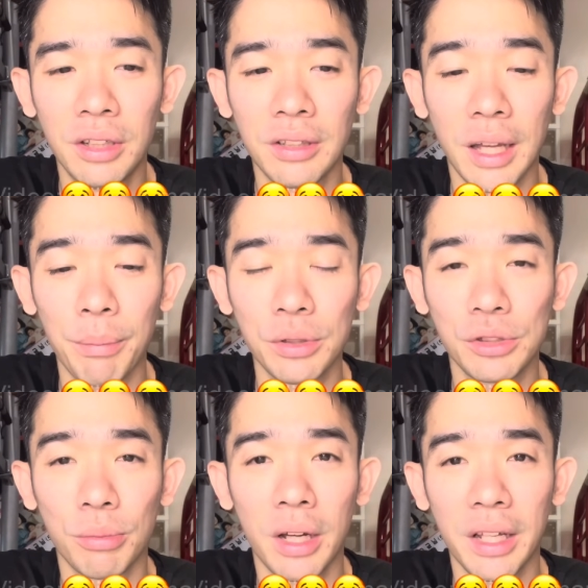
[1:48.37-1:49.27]
Tapos,
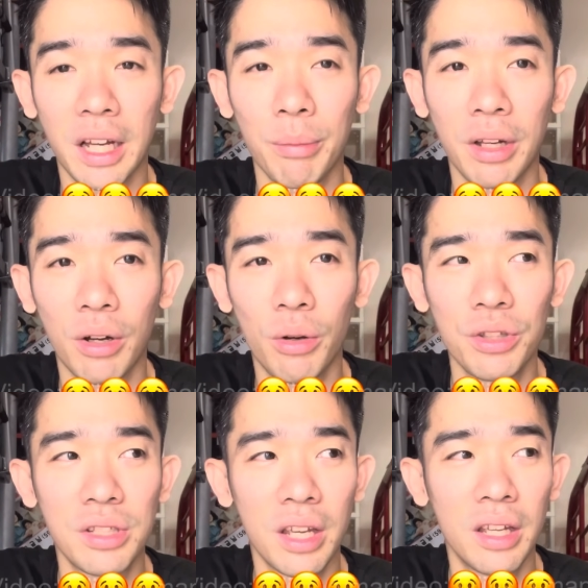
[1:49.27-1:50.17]
sumakay na kami ng
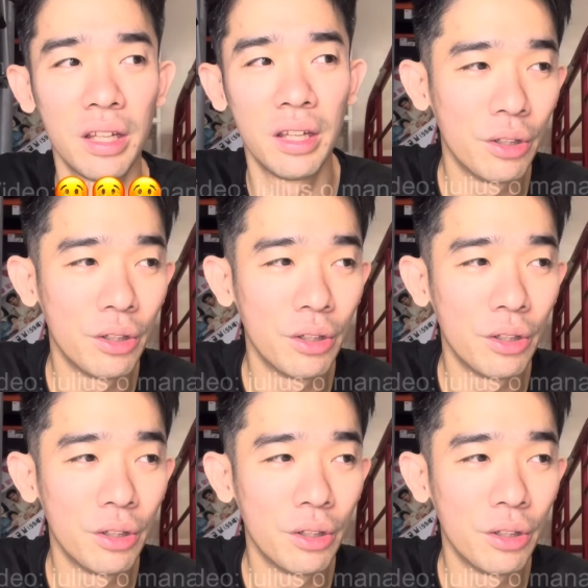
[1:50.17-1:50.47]
kotse.